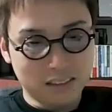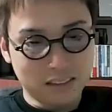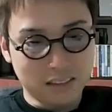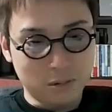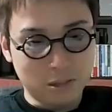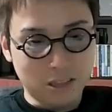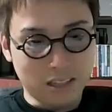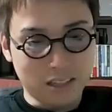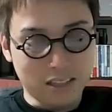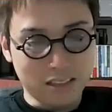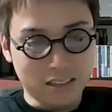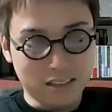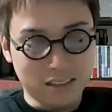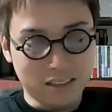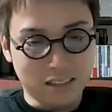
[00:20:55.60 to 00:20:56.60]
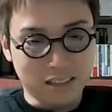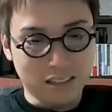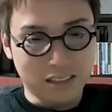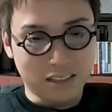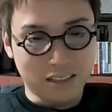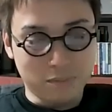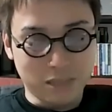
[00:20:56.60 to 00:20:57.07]
なんか持たないっ
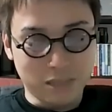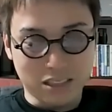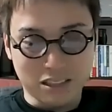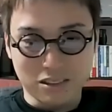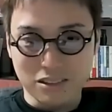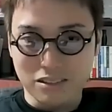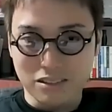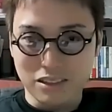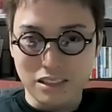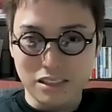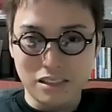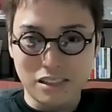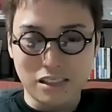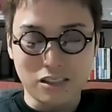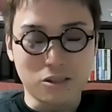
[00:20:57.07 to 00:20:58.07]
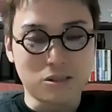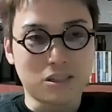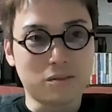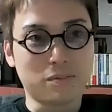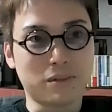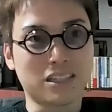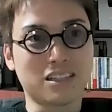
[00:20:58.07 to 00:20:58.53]
て頑張ってる方は、何を
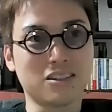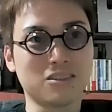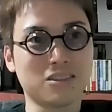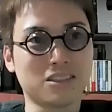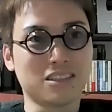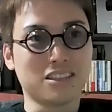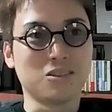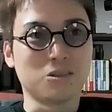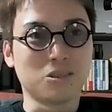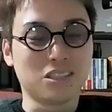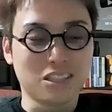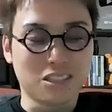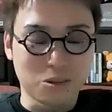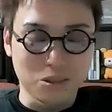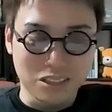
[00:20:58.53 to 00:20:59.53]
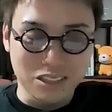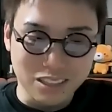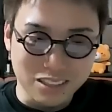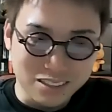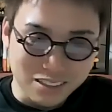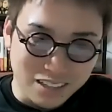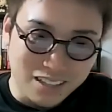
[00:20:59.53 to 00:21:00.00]
頑張ってるのかぜひ教えてほ
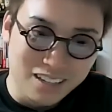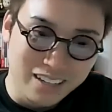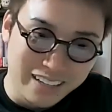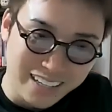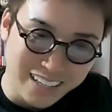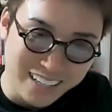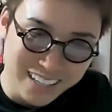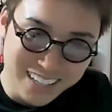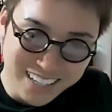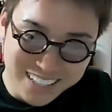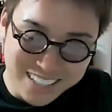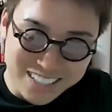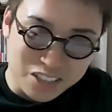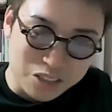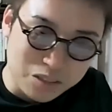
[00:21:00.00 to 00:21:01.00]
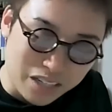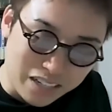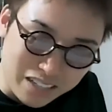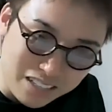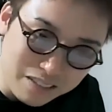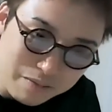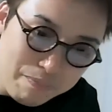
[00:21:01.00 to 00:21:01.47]
しいですね。そん
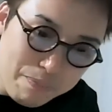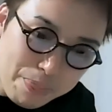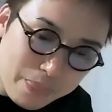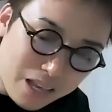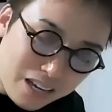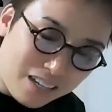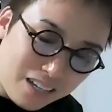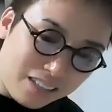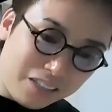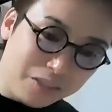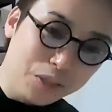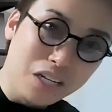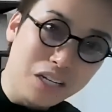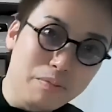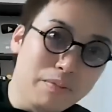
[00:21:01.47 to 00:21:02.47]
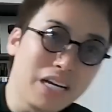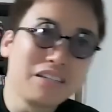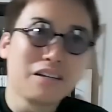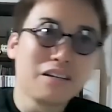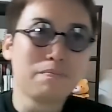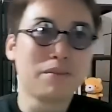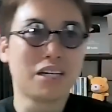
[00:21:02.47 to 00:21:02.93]
なに、かたくなに
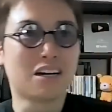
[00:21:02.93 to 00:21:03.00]
マイナン